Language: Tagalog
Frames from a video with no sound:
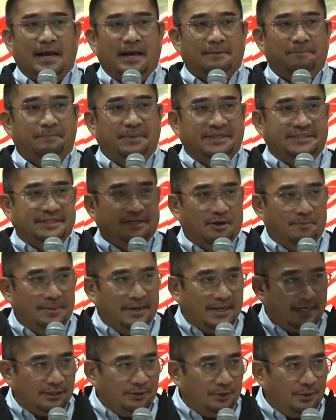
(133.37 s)
ang Vice
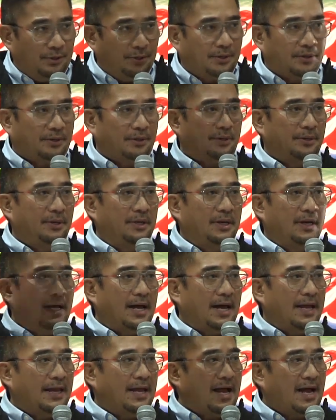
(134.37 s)
Gobernador
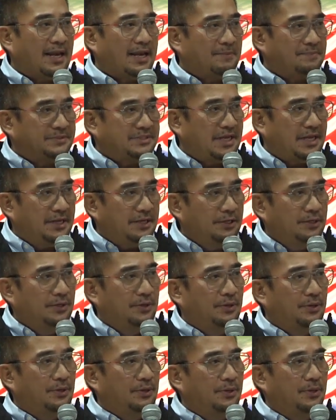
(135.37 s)
ay harap sa
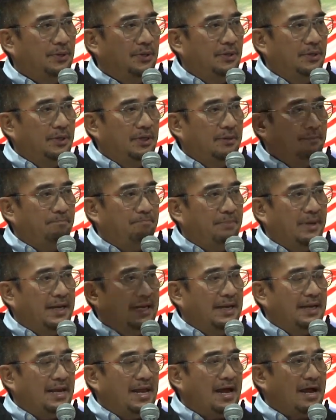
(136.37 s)
inyo
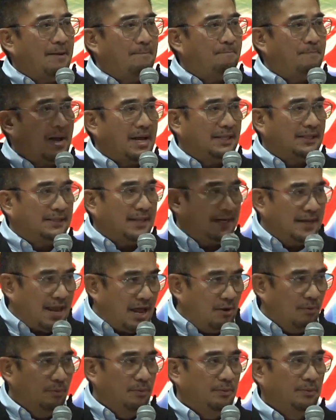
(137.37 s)
bilang
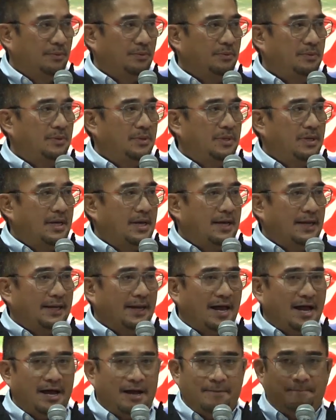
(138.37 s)
pagtanaw
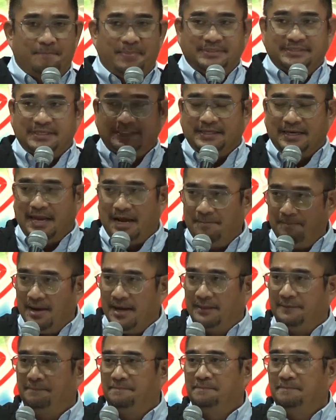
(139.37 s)
ng
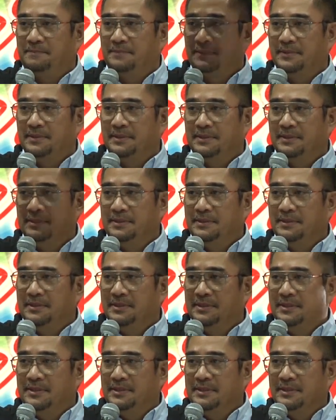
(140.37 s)
pasasalamat
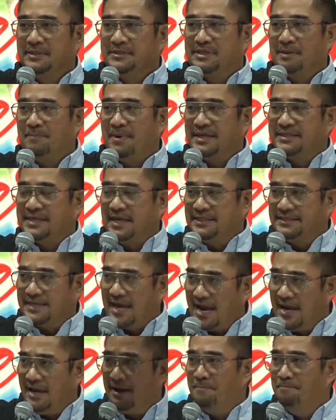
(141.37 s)
sa
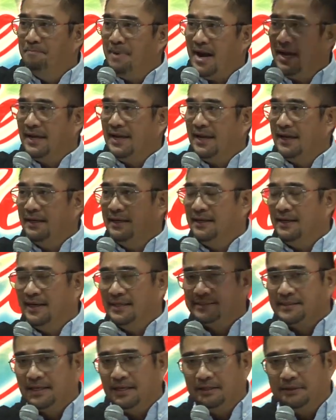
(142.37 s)
paksalisayang bayan
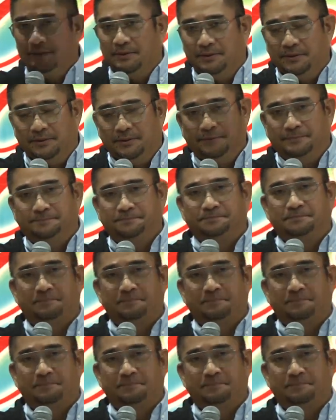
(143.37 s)
ng San Antonio.